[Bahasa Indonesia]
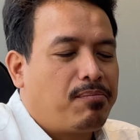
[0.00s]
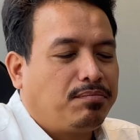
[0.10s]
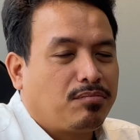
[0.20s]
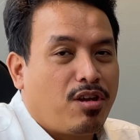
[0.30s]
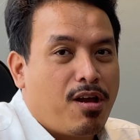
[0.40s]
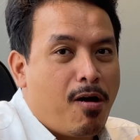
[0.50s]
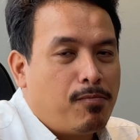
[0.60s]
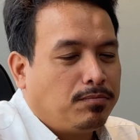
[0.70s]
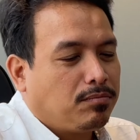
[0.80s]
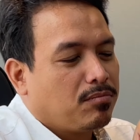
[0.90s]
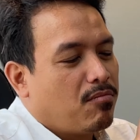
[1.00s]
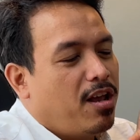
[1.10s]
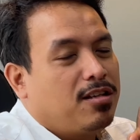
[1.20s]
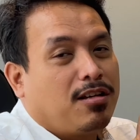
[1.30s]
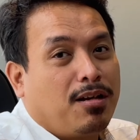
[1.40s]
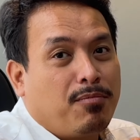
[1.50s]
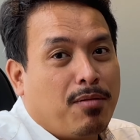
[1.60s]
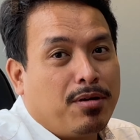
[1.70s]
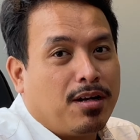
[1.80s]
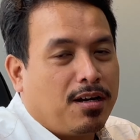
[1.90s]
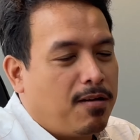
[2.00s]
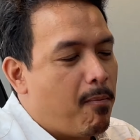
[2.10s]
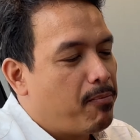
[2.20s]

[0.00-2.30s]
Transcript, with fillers: Ini ya, es krim ya bener nih.